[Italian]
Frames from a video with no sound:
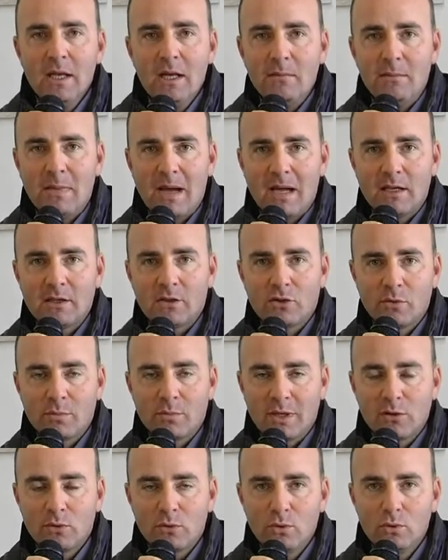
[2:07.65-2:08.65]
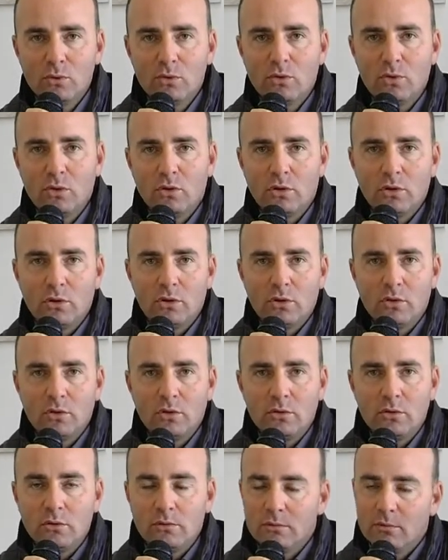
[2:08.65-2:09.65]
ma
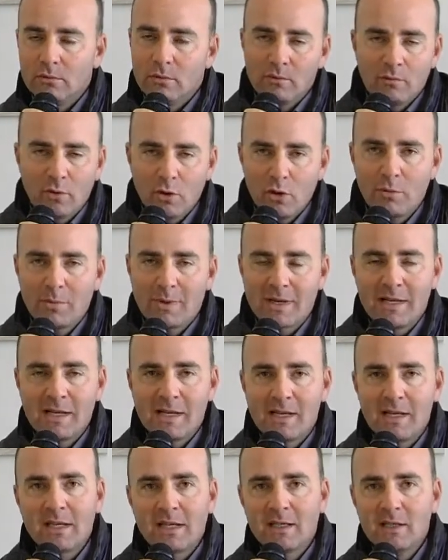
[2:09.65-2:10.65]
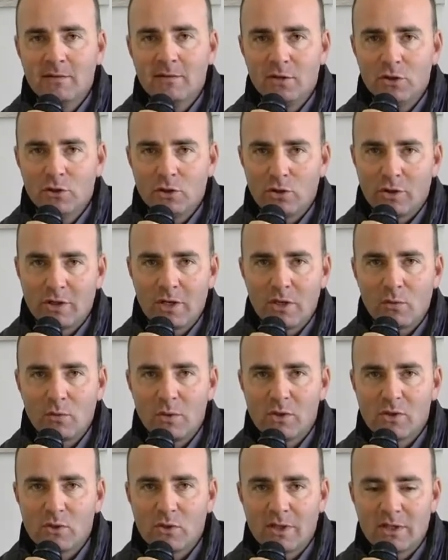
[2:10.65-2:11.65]
soprattutto non voglio parlare neanche di vittoria in
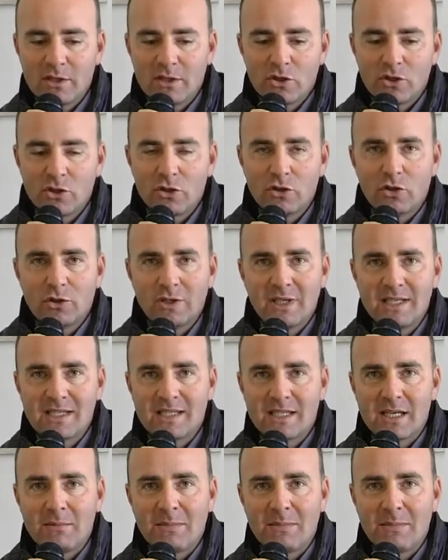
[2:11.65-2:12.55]
questo caso del centrodestra,